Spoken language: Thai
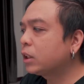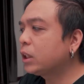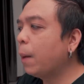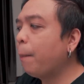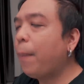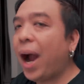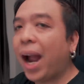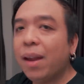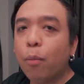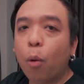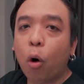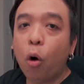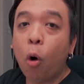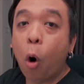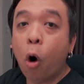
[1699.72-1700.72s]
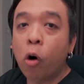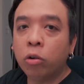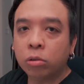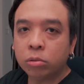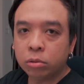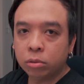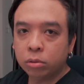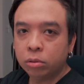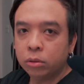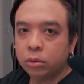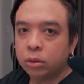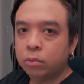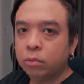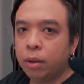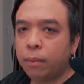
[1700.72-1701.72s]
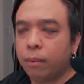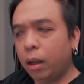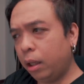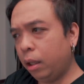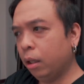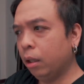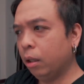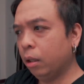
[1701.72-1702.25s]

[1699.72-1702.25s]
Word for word: เซอร์ไพรส์บกงง ว่า เอ๊ะ